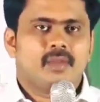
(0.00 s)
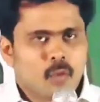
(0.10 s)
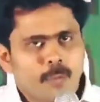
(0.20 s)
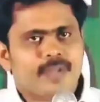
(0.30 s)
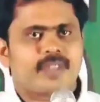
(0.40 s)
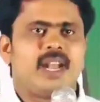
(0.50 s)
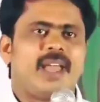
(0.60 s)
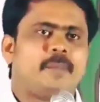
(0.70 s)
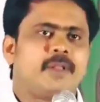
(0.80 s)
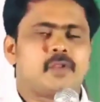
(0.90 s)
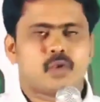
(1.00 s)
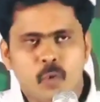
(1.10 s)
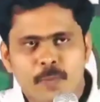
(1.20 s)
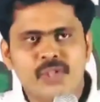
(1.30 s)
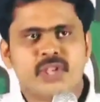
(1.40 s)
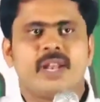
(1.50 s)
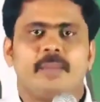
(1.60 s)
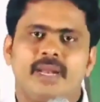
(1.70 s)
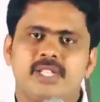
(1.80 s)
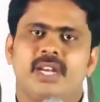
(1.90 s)
చూపిస్తాడు లేకపోతే చూపించైన
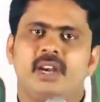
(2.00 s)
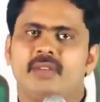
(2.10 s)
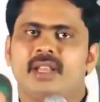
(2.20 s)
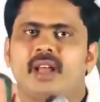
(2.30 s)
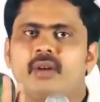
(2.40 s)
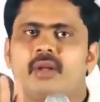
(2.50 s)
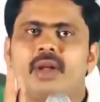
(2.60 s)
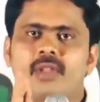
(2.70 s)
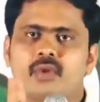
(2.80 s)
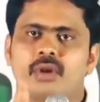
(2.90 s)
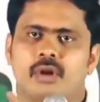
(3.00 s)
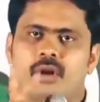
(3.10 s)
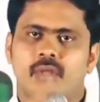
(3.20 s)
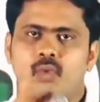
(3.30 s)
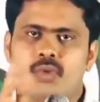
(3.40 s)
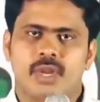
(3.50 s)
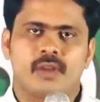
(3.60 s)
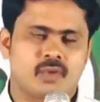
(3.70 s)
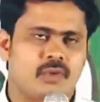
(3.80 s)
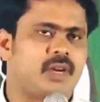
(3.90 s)
మనిషి రెండు విధానంలో నేర్చుకుంటాడు ఒకటి చూసి
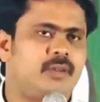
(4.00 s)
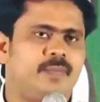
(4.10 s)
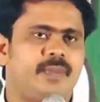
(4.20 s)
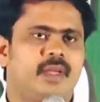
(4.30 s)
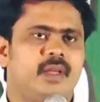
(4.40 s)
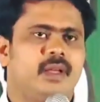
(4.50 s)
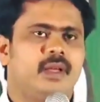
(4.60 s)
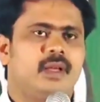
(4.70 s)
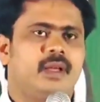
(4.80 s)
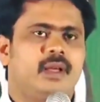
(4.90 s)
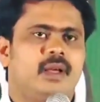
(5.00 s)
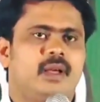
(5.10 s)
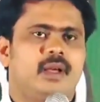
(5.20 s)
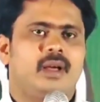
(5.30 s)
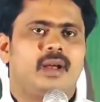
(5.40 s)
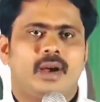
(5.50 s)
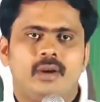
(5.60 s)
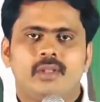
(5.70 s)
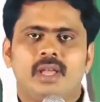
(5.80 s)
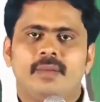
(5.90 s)
నేర్చుకుంటాడు
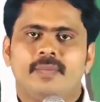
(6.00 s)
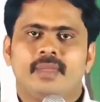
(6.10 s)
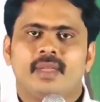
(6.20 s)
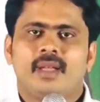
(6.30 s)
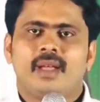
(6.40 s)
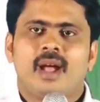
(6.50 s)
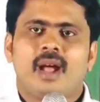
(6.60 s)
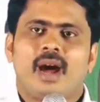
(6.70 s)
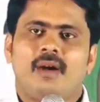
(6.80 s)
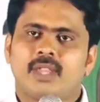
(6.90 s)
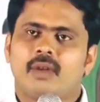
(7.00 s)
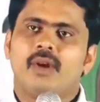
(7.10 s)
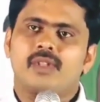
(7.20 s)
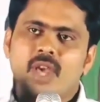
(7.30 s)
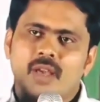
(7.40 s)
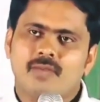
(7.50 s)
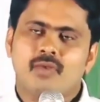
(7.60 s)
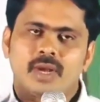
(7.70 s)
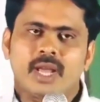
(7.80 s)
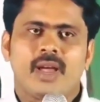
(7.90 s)
రెండోది అవతల వాడు
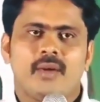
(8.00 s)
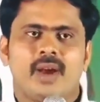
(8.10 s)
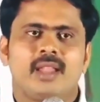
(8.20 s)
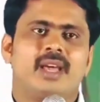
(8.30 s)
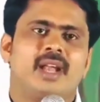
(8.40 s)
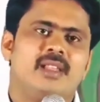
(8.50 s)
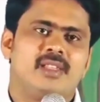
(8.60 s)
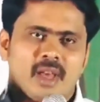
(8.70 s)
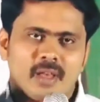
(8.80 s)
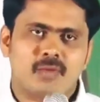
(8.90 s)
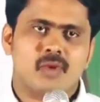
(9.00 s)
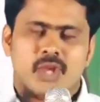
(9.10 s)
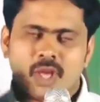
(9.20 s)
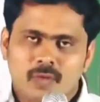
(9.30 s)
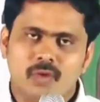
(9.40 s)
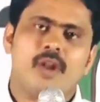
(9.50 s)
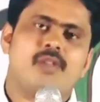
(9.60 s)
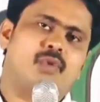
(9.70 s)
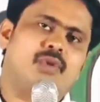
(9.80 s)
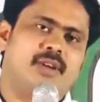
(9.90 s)
చేస్తుంటే వాడి దగ్గర అది చేస్తూ చేస్తూ
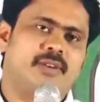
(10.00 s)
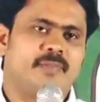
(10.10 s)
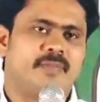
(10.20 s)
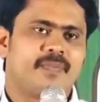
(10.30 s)
నేర్చుకుంటాడు